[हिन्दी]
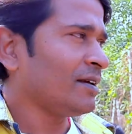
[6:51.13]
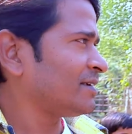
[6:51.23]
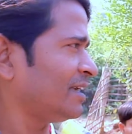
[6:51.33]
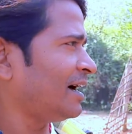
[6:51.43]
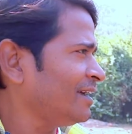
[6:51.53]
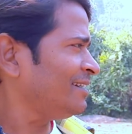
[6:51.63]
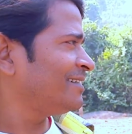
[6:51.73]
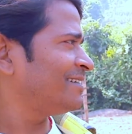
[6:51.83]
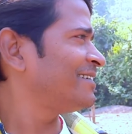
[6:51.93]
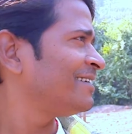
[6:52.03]
क्या है
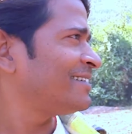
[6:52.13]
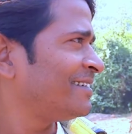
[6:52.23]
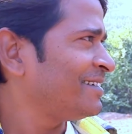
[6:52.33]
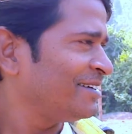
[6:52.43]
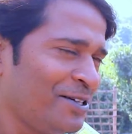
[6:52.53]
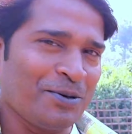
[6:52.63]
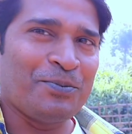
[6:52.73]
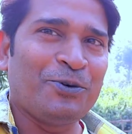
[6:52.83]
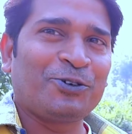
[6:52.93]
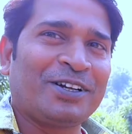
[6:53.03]

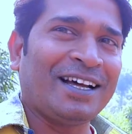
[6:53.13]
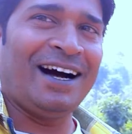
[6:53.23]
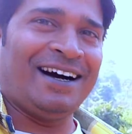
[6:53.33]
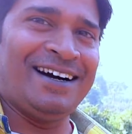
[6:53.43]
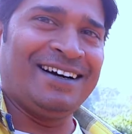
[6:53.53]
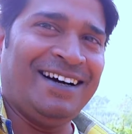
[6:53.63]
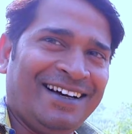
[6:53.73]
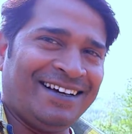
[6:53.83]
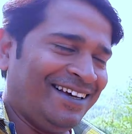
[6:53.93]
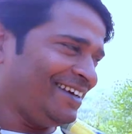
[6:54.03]
भुट्टा
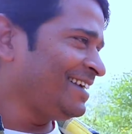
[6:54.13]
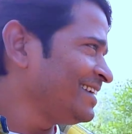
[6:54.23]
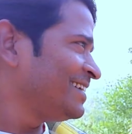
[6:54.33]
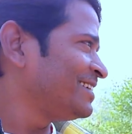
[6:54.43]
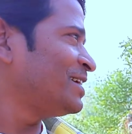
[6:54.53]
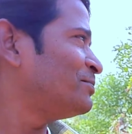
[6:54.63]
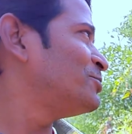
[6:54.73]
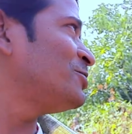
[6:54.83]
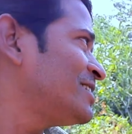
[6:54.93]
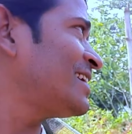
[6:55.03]
यहाँ
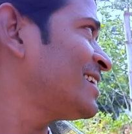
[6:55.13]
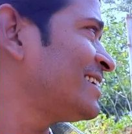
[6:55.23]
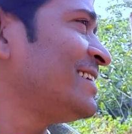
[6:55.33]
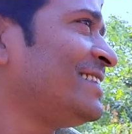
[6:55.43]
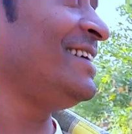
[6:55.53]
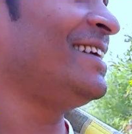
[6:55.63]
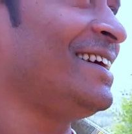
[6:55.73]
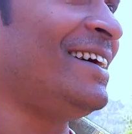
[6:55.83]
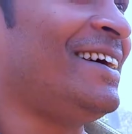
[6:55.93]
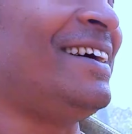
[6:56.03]
भुट्टा की खेती है ना